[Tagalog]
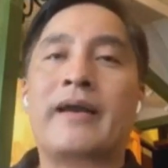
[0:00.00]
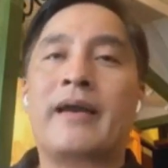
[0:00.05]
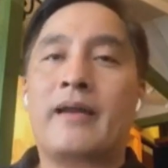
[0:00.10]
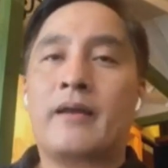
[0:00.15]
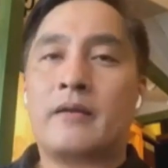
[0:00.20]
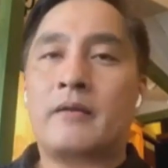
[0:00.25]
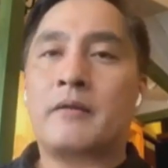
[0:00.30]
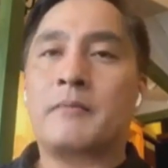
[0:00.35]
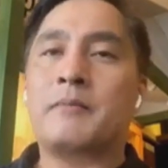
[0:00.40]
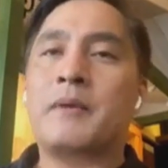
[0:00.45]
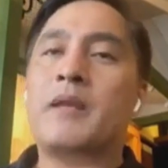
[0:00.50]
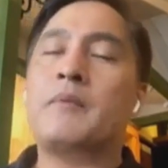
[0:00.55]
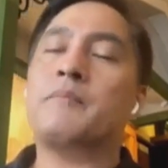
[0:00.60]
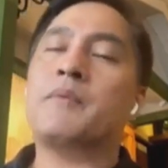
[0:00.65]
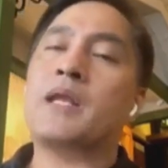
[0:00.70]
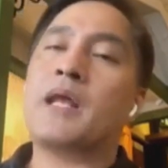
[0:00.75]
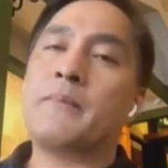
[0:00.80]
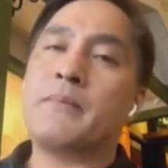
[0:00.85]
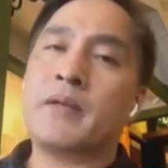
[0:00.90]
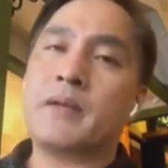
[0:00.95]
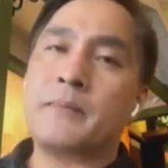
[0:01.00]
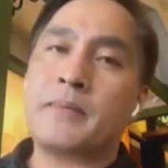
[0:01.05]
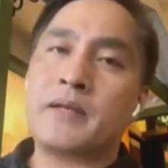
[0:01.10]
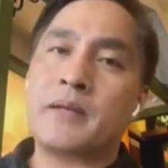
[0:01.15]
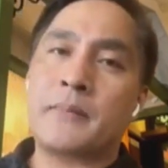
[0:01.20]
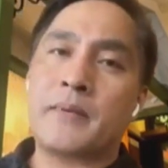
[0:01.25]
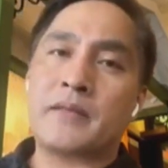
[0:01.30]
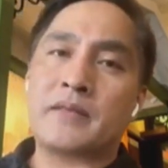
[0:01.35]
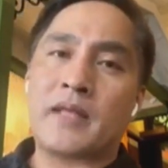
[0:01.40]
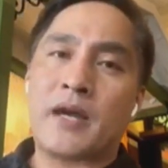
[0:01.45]
again, uh, marami
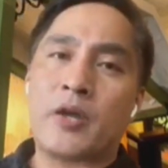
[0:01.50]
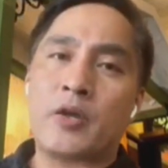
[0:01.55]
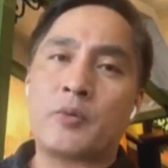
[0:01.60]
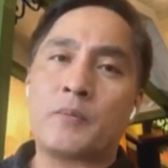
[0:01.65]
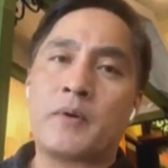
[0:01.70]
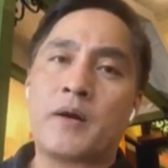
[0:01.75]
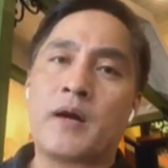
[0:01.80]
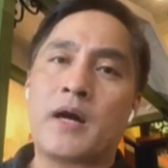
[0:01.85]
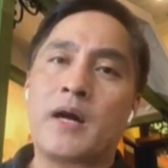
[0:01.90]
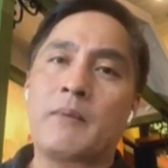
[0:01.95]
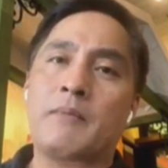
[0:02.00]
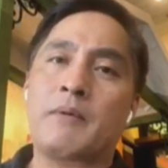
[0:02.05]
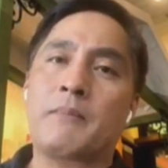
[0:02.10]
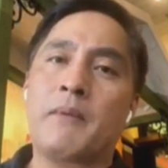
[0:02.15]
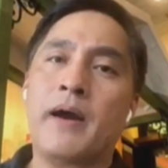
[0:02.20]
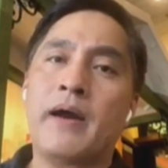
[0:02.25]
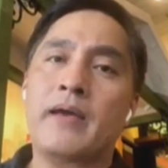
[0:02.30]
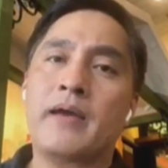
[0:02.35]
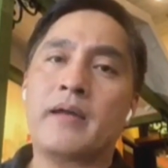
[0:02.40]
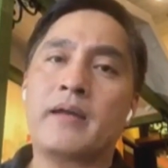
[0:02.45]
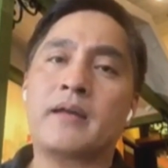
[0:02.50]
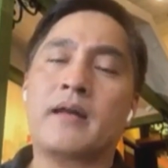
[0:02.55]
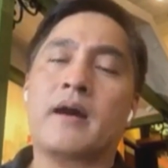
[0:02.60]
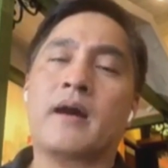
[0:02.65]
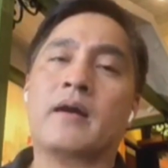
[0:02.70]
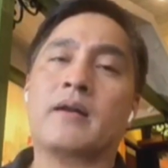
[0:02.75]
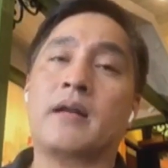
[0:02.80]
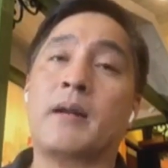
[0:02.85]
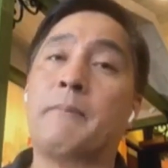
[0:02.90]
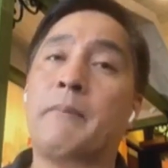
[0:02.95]
namin naman tayo mga kababayan
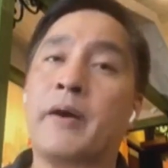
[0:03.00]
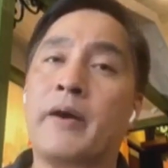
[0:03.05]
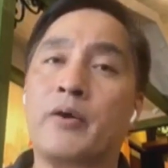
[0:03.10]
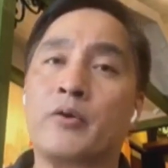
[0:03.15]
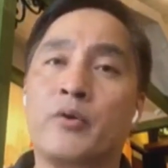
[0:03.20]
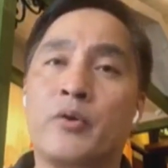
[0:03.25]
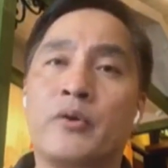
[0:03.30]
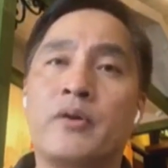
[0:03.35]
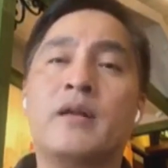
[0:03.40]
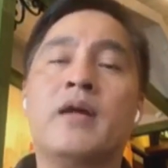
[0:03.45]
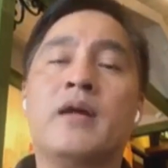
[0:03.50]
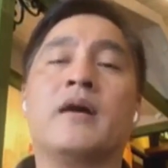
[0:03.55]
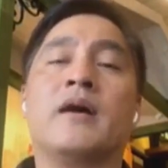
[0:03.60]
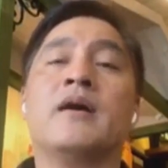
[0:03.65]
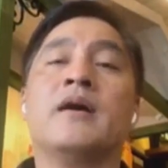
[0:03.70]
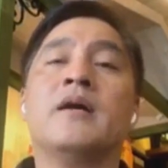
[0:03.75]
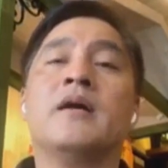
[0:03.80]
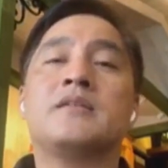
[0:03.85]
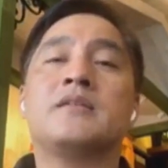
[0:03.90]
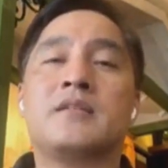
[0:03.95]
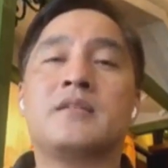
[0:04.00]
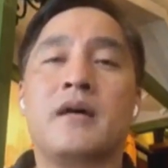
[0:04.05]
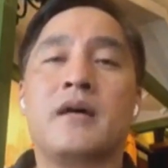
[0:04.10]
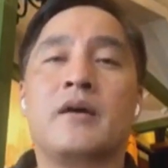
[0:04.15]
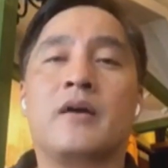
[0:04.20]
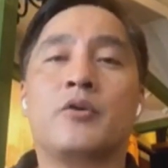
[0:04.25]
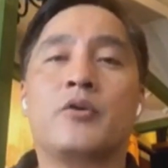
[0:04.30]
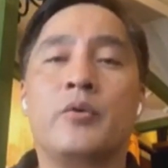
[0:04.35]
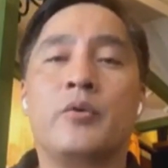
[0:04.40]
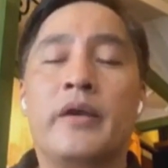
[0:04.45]
ang napardon na
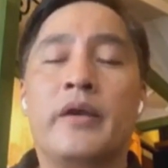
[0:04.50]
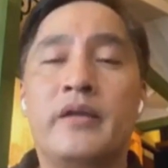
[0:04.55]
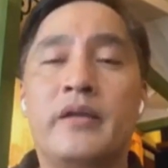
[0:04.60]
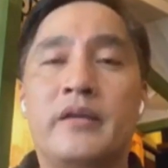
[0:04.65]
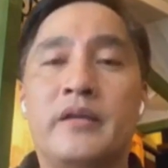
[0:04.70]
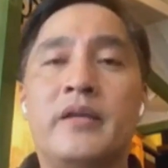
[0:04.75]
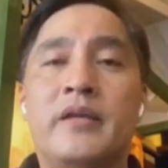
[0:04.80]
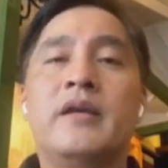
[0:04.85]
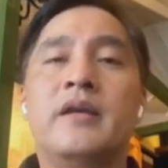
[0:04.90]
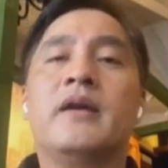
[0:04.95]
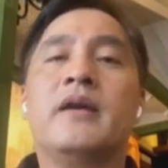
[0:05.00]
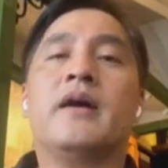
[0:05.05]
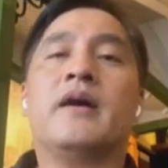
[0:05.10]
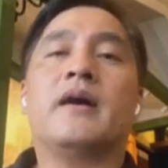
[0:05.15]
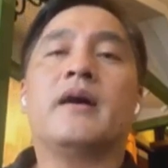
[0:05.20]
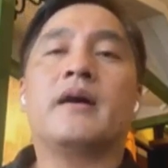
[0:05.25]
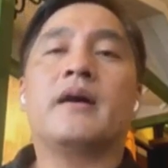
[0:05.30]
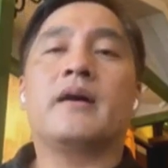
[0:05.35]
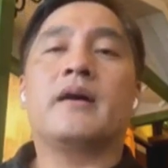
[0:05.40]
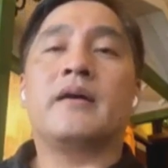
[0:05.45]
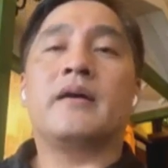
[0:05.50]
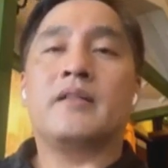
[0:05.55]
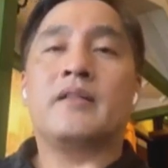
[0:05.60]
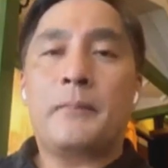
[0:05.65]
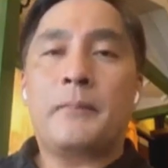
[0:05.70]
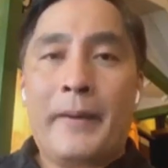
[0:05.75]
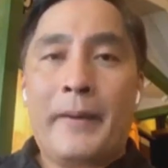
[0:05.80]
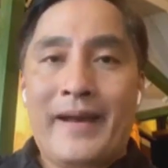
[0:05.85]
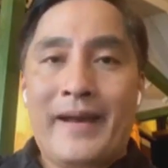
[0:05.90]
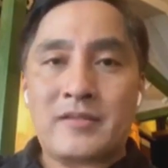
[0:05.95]
sa UAE uh, in the
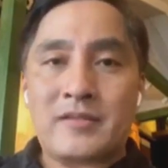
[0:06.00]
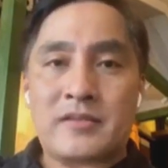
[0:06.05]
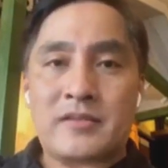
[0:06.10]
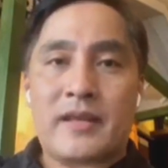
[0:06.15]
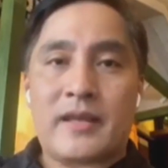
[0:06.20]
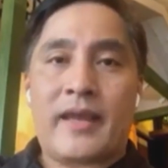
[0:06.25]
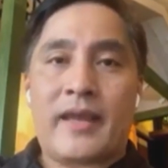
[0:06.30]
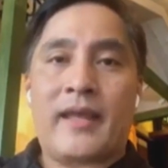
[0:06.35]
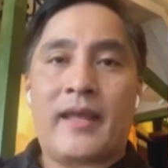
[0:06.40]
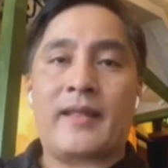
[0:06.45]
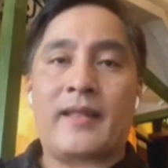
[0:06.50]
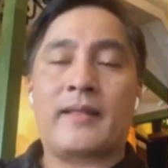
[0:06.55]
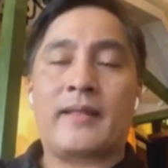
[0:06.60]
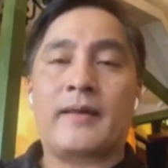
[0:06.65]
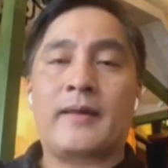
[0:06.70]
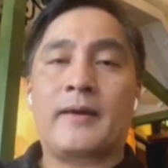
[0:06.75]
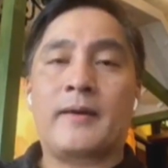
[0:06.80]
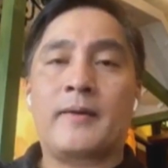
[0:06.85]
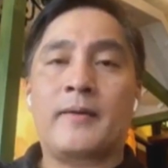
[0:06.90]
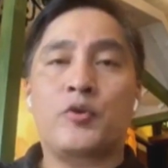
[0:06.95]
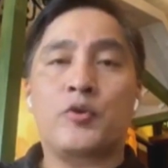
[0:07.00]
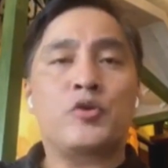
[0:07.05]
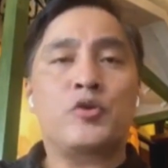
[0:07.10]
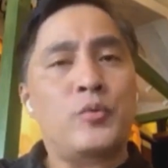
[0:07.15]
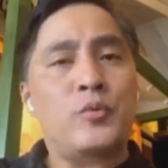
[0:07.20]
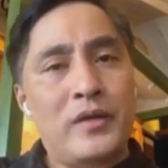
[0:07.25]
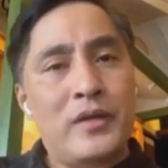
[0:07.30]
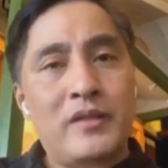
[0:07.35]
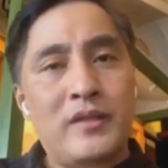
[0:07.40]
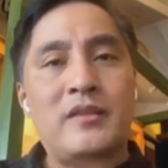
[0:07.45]
past and uh,
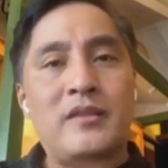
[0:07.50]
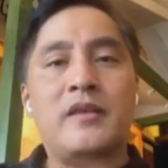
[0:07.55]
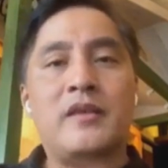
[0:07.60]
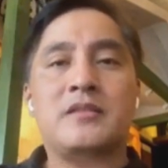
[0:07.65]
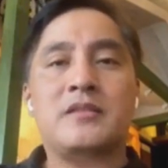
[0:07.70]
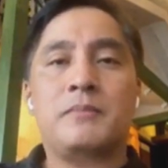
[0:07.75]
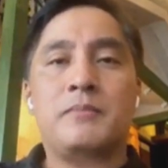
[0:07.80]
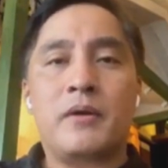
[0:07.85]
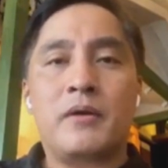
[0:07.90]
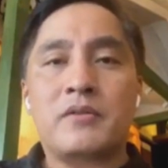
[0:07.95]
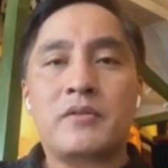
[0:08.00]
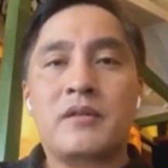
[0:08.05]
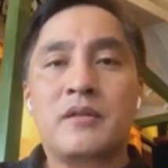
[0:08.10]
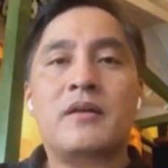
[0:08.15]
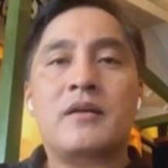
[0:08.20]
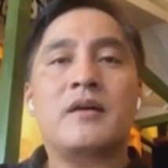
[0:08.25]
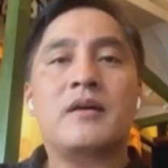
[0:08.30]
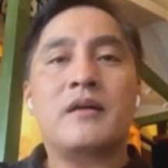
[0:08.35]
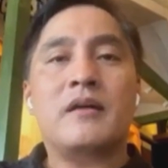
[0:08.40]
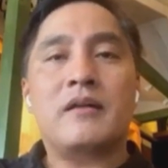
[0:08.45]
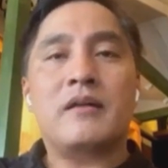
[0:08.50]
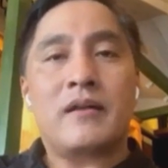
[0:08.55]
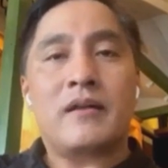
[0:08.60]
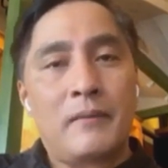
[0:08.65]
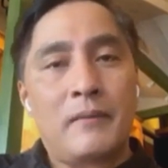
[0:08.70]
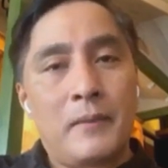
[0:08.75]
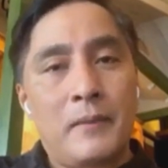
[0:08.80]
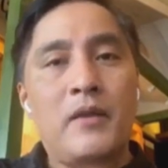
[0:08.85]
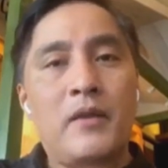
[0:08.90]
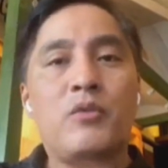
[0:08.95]
usually it takes about uh,
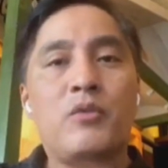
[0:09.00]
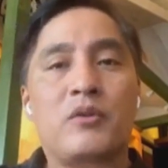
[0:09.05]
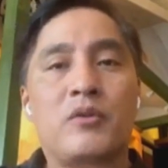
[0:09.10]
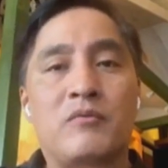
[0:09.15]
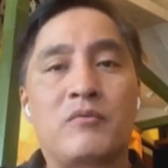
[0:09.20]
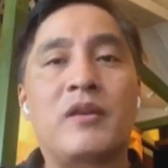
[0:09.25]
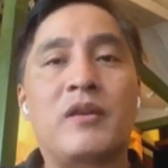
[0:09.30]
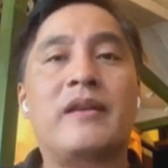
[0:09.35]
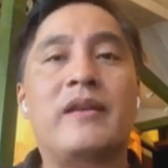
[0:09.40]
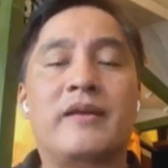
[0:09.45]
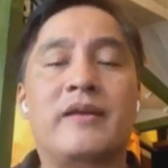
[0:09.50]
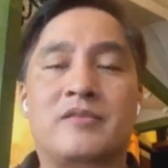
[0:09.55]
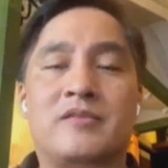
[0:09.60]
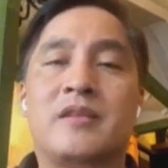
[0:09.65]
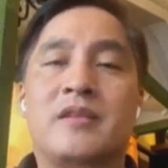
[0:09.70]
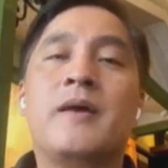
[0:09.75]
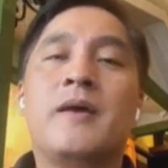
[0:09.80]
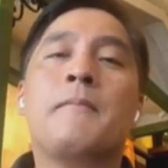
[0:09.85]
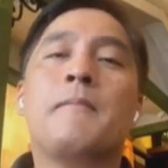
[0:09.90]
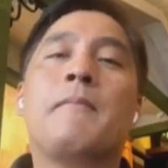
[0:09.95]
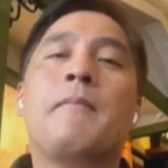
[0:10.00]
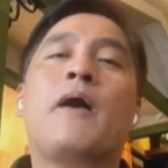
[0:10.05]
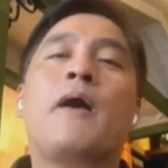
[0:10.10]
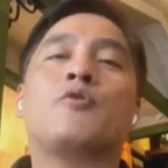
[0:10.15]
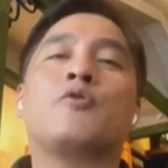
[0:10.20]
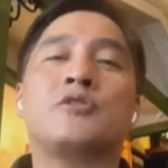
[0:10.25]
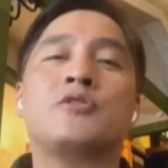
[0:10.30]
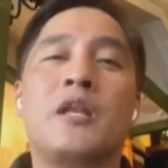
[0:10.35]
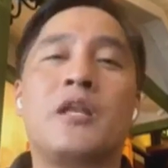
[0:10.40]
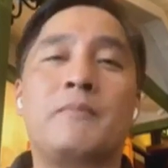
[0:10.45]
a month or even less
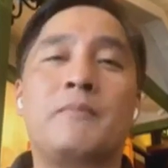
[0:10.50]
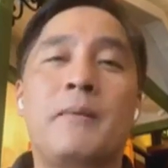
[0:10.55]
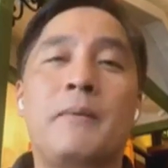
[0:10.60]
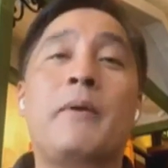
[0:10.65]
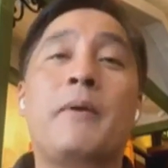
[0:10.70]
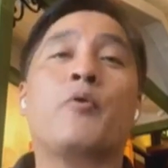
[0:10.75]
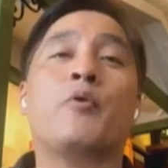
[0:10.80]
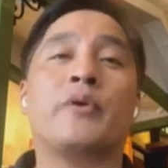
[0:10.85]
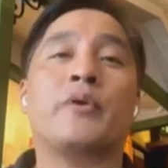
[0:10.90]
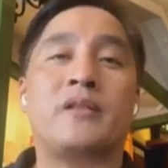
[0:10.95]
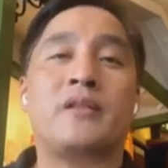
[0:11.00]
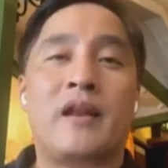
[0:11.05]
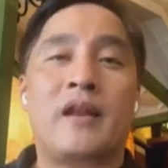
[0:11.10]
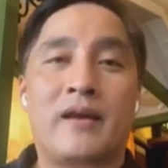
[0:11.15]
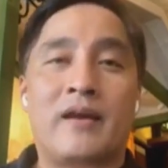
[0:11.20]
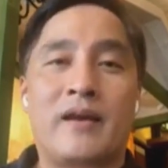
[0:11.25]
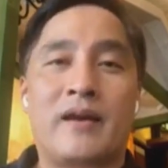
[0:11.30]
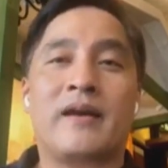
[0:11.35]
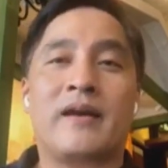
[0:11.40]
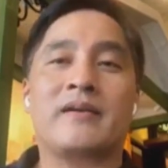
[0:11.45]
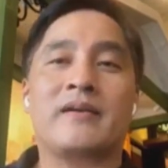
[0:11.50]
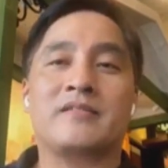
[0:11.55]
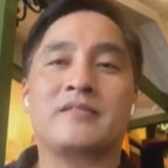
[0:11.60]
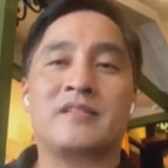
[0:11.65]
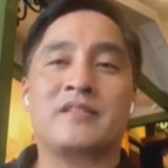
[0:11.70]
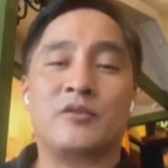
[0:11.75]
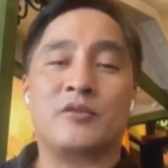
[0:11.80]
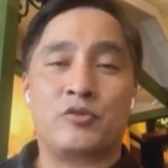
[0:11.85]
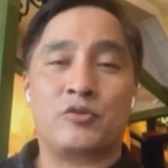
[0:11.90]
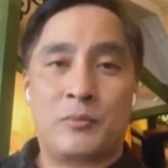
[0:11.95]
bago sila mapauwi talaga
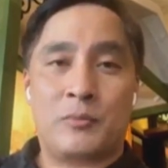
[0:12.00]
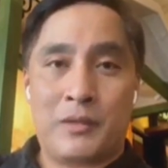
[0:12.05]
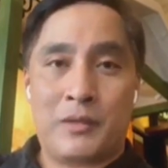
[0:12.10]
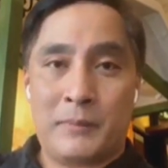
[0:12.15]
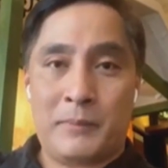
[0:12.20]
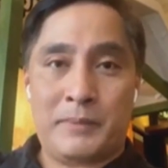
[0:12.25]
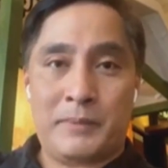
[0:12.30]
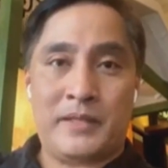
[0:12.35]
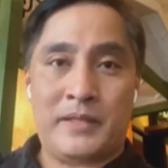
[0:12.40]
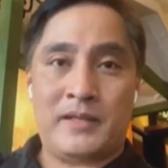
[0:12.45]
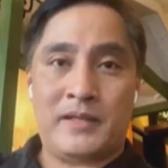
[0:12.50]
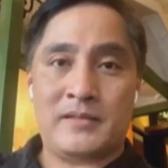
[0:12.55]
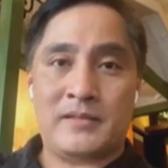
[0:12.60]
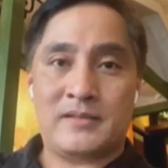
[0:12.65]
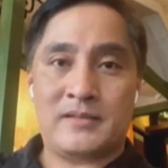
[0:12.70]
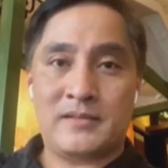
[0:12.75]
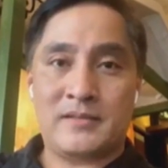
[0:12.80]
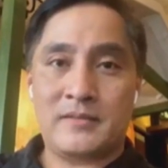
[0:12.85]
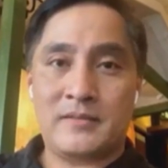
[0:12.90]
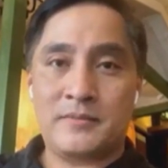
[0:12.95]
dito sa Pilipinas.